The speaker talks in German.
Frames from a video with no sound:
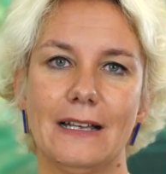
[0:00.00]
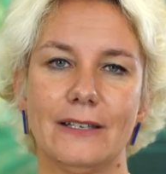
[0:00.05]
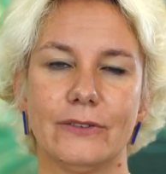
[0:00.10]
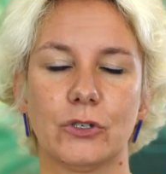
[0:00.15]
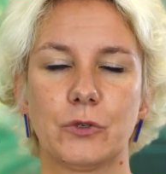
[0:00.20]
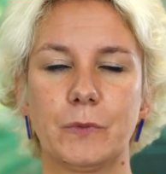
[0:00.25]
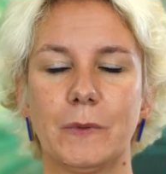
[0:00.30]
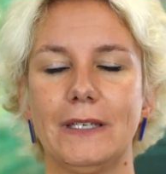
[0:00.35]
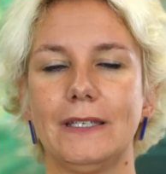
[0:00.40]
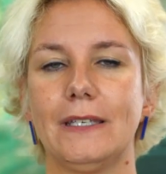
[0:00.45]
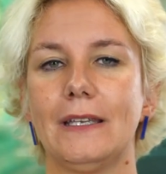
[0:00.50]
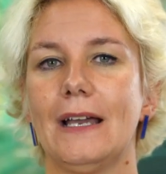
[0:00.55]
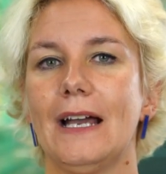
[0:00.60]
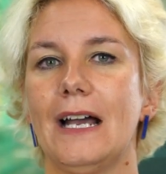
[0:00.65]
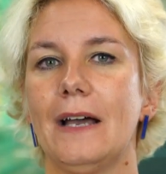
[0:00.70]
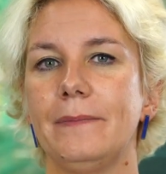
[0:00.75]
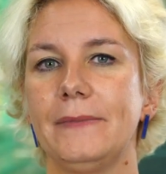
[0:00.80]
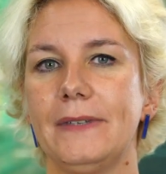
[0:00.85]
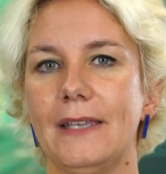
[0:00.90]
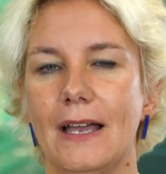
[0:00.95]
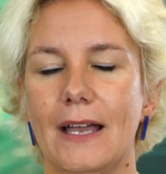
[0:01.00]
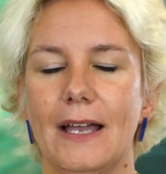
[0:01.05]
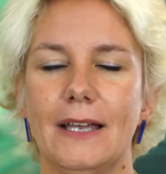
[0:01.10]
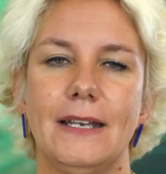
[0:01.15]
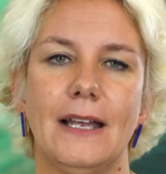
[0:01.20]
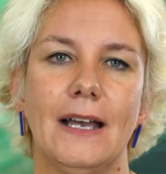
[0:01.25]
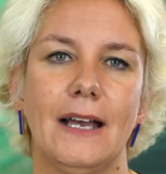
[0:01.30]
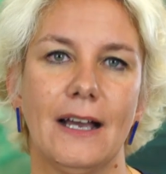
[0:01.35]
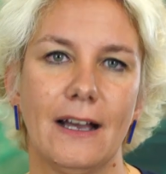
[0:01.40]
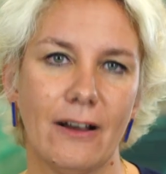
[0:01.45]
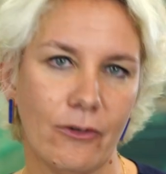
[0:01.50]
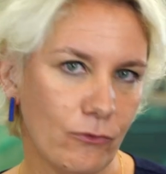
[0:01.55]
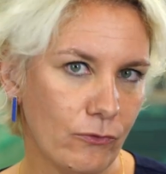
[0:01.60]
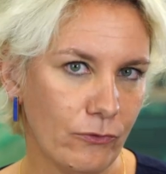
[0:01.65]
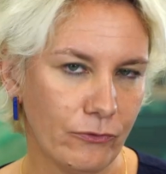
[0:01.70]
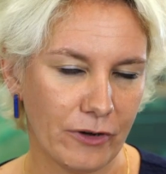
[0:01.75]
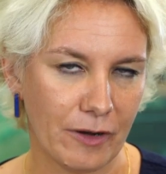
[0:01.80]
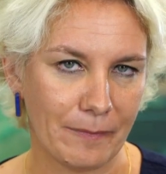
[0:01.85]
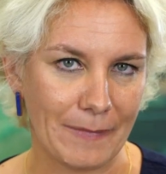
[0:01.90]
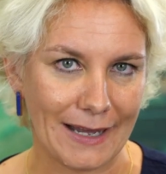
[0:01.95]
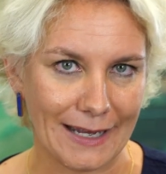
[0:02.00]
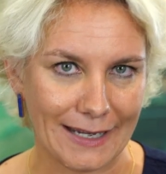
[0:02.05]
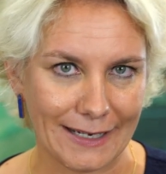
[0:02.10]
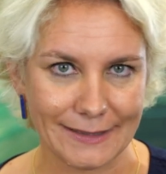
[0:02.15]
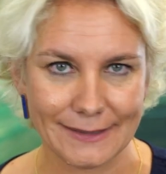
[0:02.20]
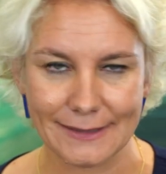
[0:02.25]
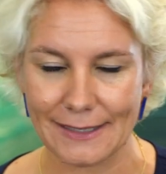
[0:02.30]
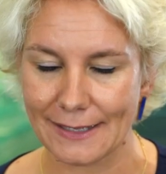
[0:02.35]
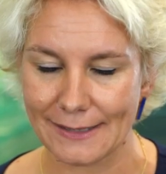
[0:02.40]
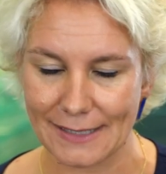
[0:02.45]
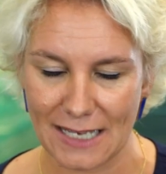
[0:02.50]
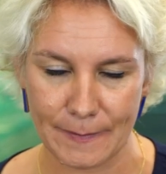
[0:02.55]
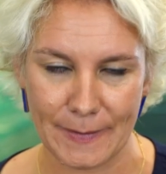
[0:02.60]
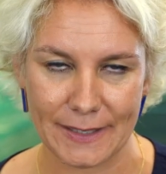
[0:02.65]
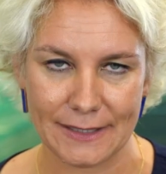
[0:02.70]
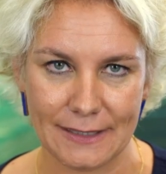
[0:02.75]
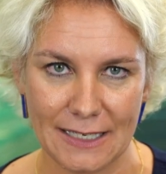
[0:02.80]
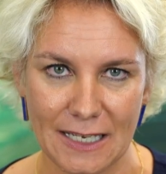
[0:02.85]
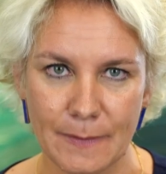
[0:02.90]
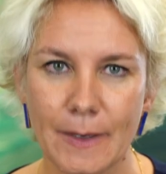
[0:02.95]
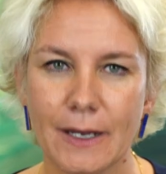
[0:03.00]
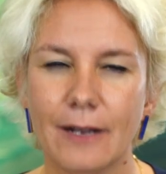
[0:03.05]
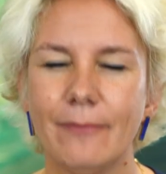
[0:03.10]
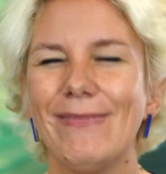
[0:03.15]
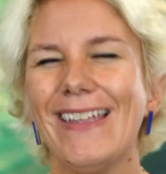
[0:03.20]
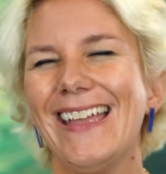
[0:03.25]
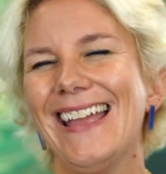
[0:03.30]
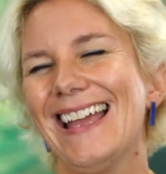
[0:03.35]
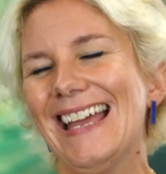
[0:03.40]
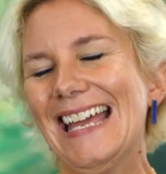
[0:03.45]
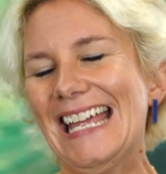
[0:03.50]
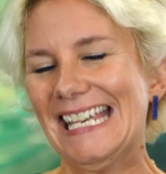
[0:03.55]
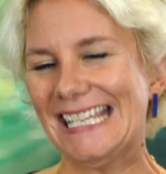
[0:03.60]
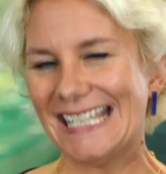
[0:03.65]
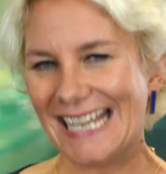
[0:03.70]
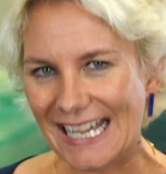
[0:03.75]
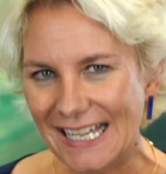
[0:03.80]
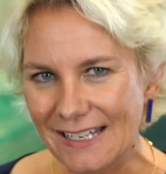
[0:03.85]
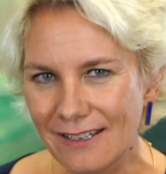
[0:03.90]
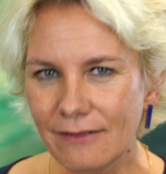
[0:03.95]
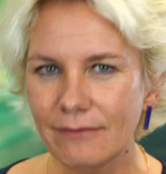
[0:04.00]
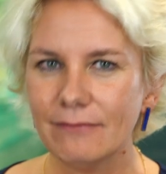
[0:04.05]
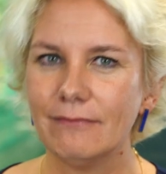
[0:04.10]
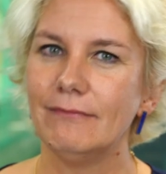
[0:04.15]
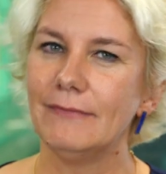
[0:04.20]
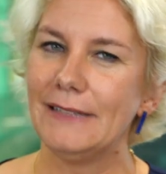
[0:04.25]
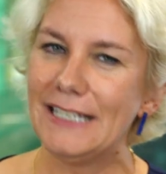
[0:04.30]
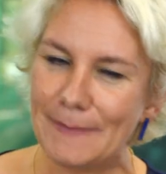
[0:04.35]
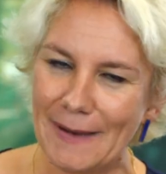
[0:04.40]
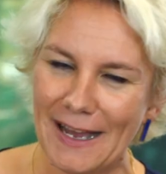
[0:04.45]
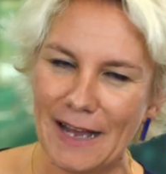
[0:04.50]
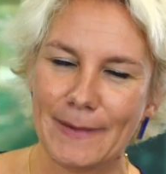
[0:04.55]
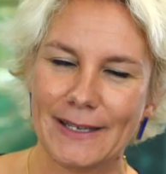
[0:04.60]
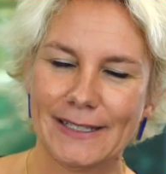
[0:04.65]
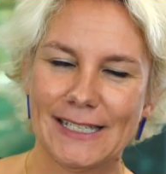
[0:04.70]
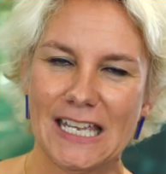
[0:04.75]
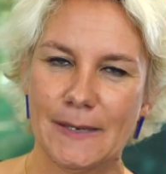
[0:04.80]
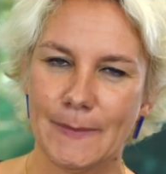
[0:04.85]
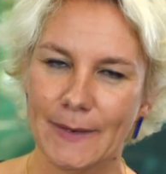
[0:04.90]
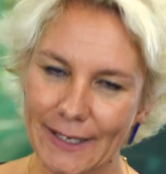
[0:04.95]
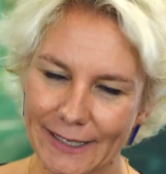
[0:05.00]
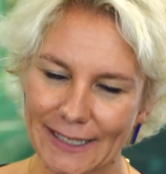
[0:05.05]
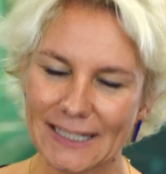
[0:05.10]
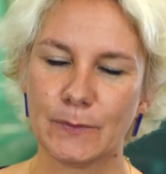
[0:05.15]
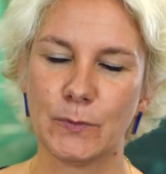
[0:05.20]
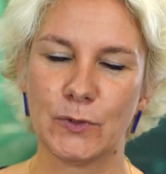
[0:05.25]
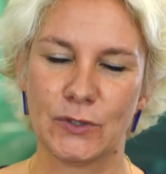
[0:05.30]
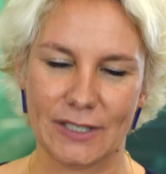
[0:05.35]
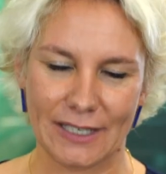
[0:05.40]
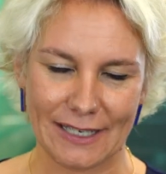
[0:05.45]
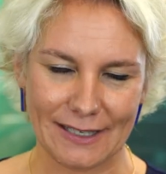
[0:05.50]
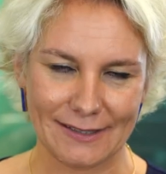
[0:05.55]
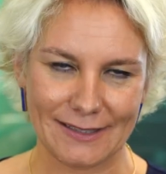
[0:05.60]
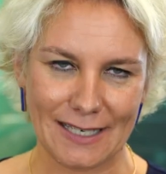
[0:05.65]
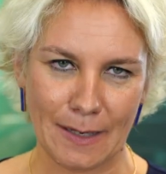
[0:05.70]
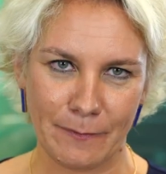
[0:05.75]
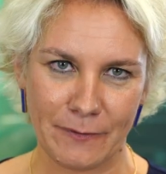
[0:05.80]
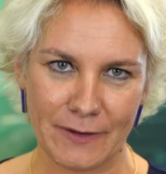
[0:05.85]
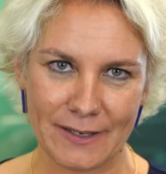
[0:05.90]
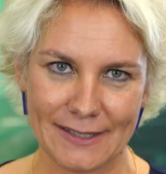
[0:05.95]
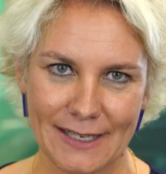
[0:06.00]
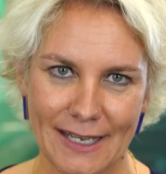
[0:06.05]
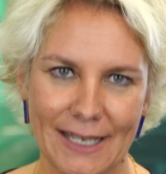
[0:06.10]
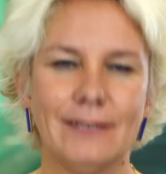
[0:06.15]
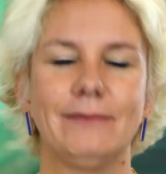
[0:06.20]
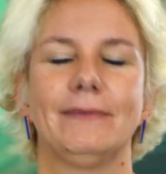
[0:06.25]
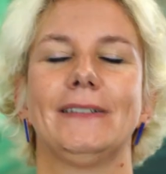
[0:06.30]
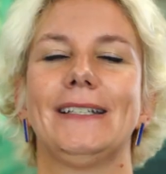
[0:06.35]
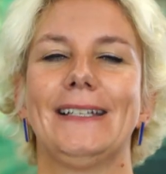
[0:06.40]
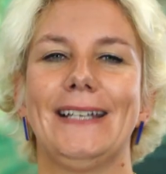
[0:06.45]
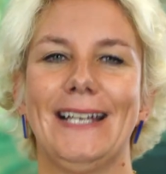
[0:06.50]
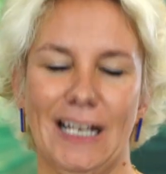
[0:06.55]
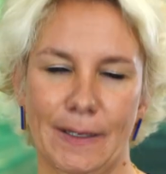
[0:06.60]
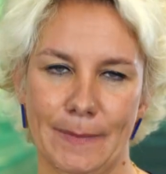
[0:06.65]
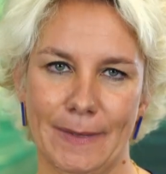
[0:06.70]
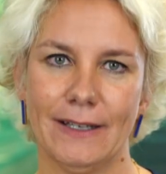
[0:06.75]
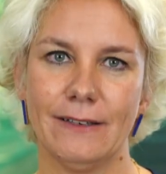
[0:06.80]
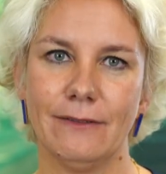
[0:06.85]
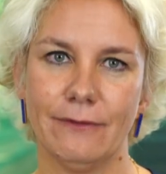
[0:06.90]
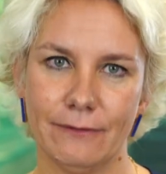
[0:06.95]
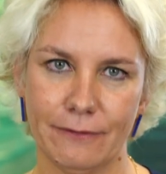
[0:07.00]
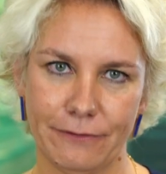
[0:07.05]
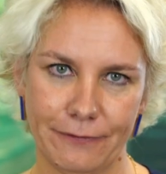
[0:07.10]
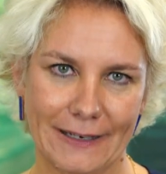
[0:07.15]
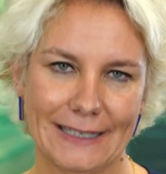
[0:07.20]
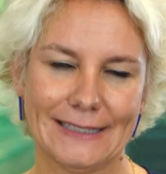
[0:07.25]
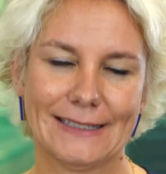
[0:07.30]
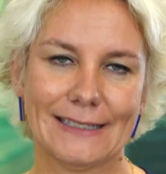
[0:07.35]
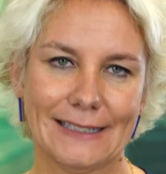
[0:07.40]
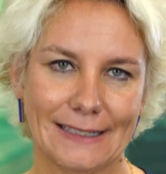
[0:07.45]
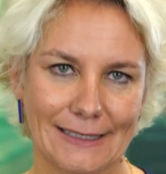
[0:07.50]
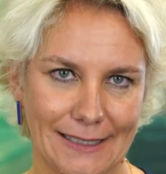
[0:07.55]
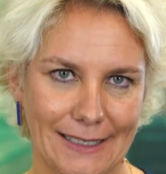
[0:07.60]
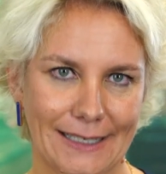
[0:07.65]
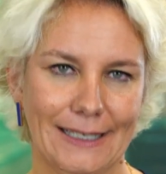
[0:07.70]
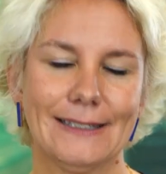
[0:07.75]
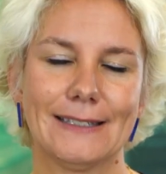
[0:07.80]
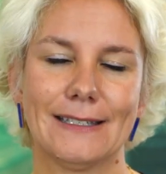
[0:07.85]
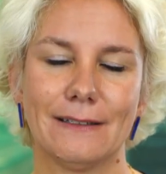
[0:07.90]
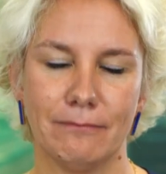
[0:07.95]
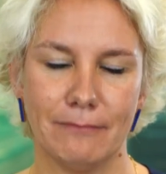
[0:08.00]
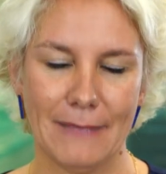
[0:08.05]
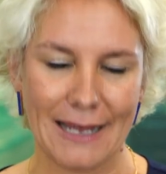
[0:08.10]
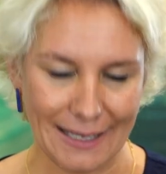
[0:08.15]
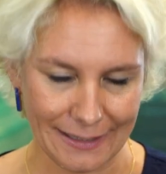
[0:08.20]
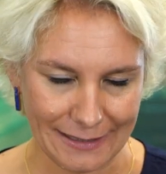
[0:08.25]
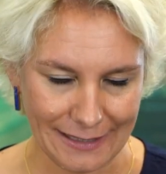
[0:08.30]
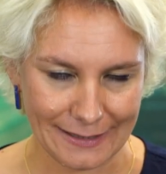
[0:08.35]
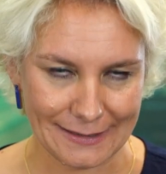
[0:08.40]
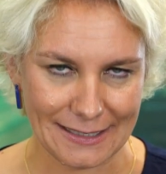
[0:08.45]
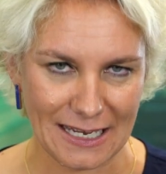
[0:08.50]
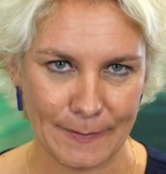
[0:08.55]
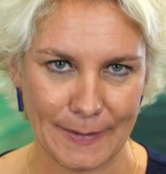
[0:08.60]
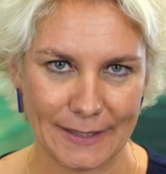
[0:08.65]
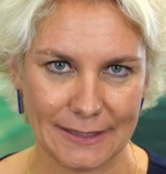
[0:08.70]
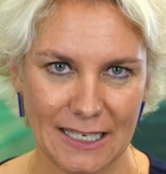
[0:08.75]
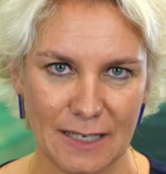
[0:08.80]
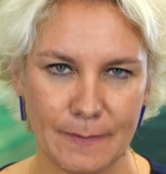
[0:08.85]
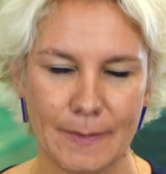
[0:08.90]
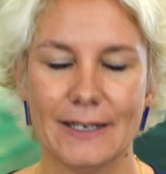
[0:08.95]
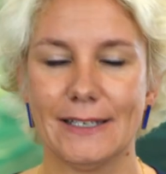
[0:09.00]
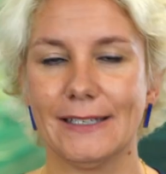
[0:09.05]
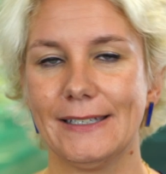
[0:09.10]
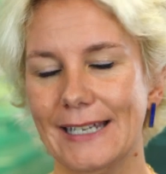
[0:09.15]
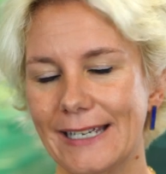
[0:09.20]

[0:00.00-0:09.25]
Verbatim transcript: Also sprich, habt ihr eine AU vom Arzt als Arbeitnehmer, dann, liebe Arbeitgeber, jetzt müsst ihr ganz tapfer sein, kann man fast nichts machen als Arbeitgeber.